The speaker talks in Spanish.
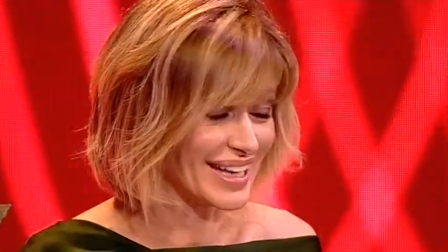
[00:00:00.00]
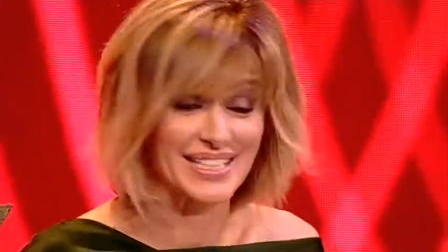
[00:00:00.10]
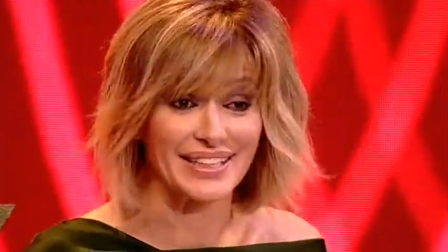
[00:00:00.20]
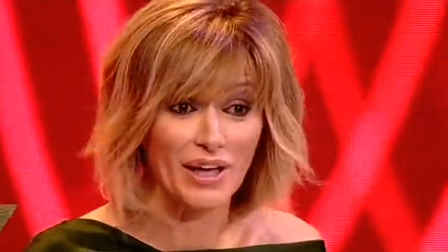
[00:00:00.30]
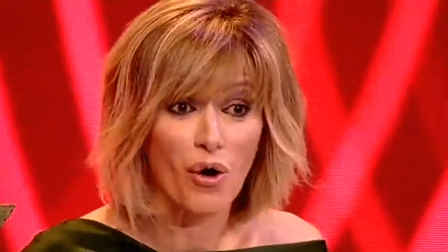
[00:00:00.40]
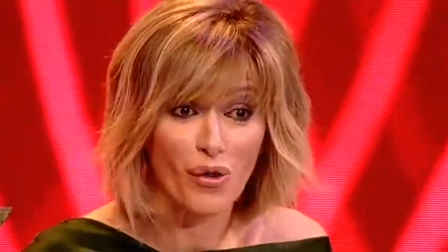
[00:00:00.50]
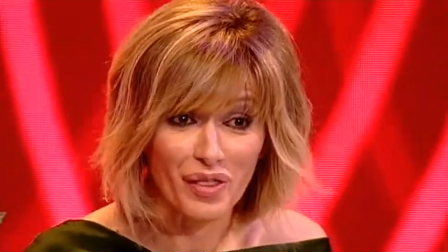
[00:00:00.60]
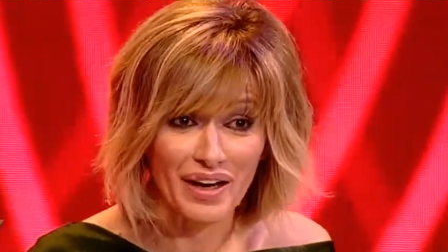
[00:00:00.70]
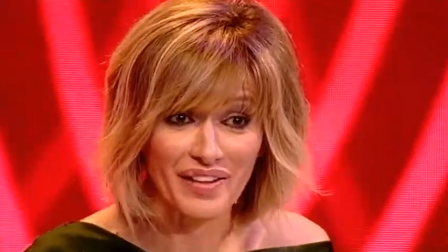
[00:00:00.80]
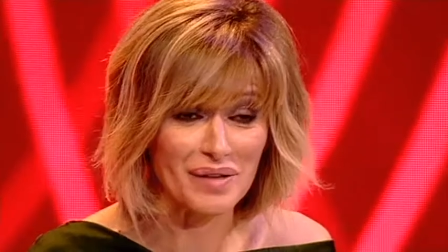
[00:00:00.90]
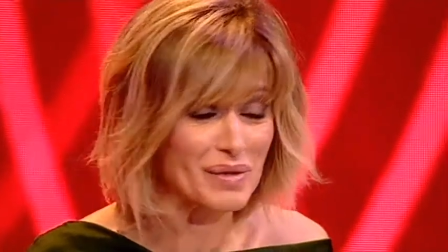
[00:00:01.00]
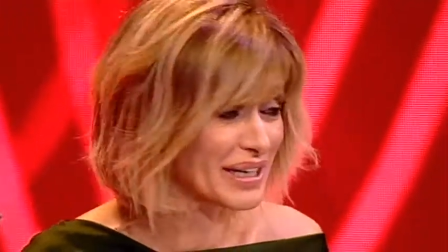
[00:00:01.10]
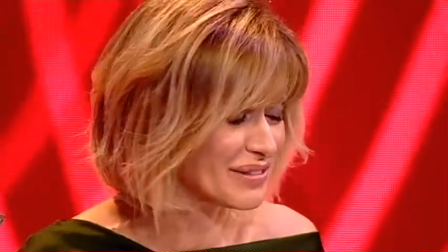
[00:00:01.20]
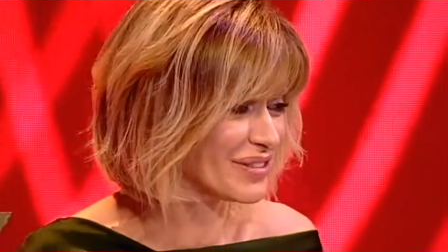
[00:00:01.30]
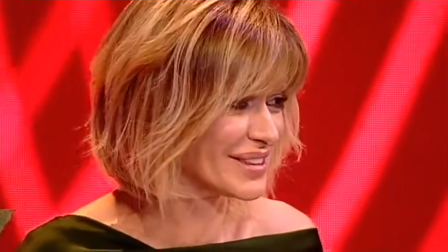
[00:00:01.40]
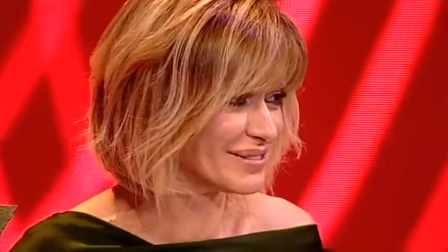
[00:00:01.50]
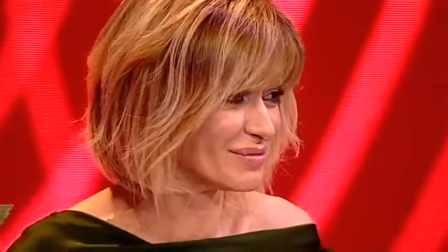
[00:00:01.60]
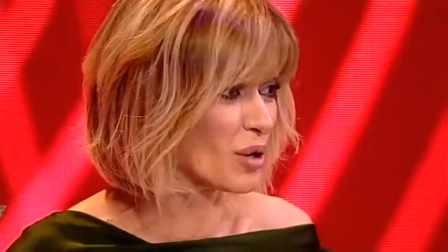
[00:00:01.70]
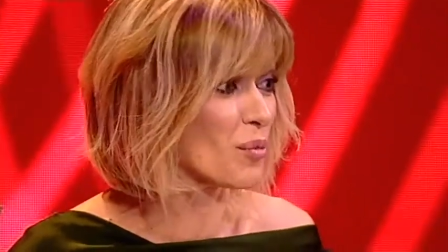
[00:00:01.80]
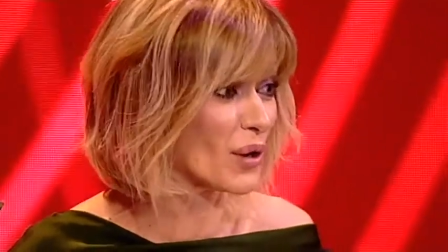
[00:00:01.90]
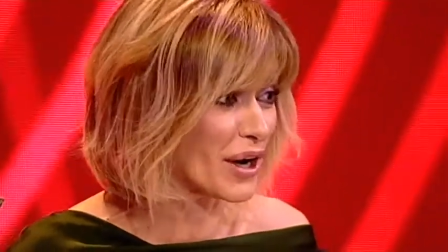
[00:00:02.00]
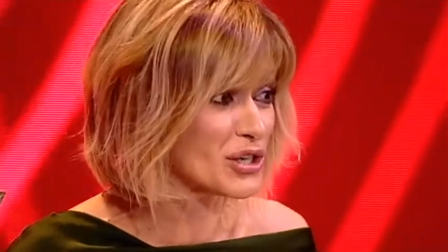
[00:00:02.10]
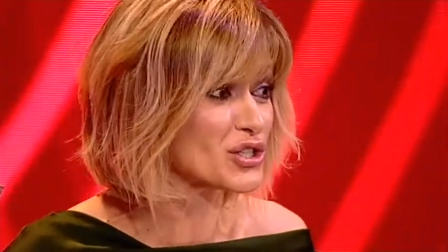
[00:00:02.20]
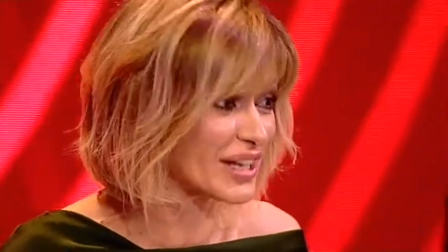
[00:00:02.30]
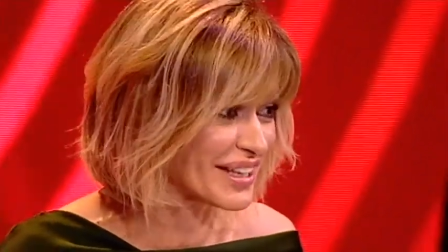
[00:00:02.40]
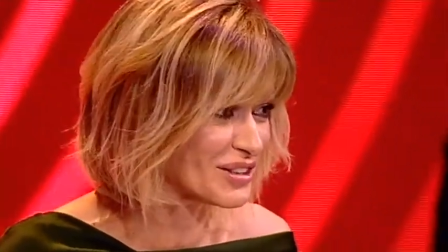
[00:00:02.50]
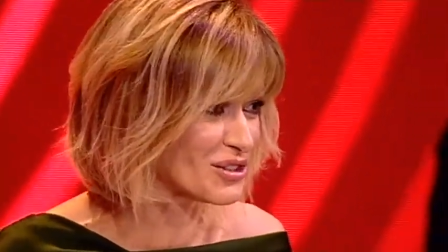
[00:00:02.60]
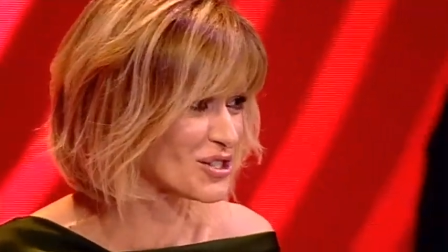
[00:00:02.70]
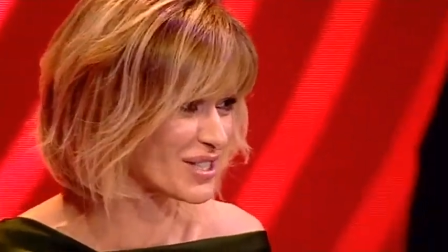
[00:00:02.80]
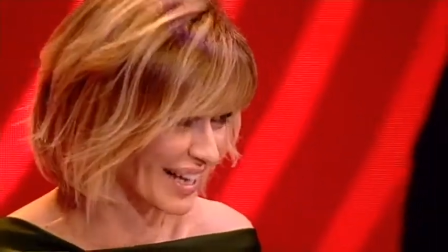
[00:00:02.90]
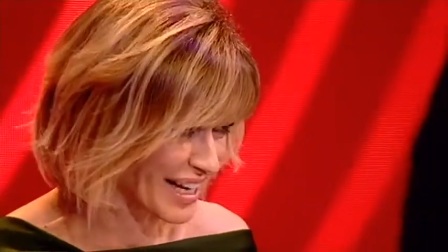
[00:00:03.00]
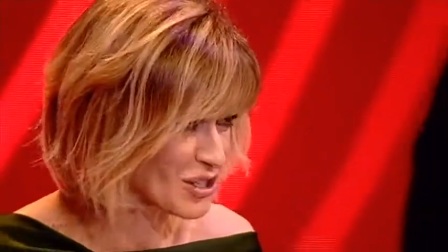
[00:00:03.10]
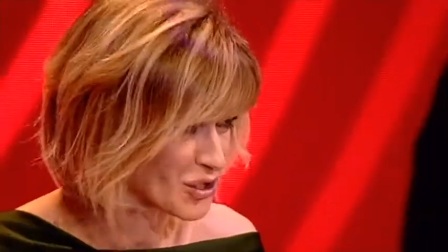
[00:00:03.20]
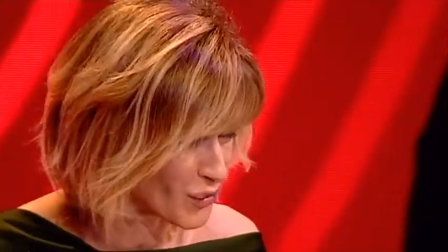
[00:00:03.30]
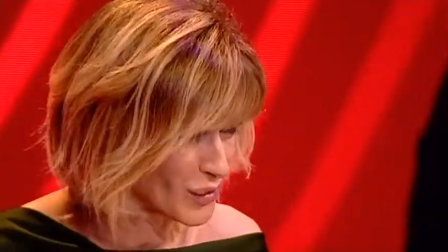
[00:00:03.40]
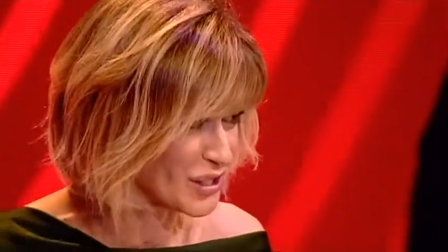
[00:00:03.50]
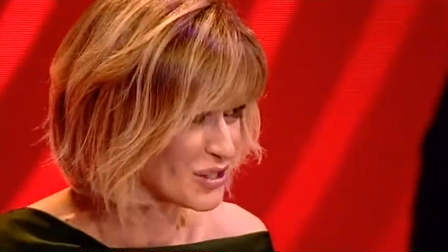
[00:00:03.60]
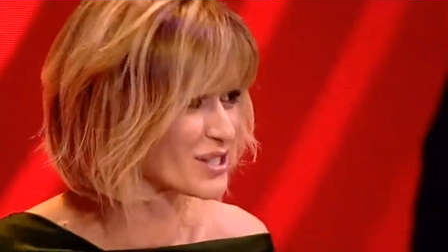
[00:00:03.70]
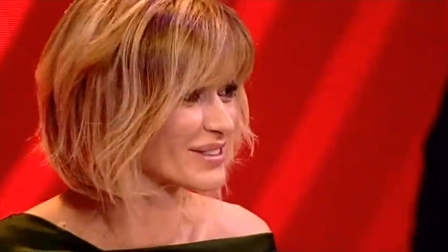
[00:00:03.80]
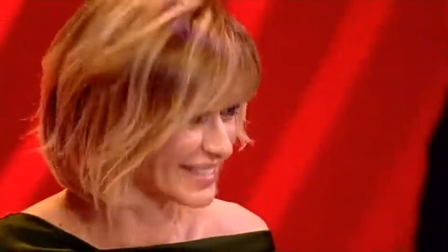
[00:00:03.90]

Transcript: Y a Santiago González, a mi jefe, por ponernos créditos a esos sueños.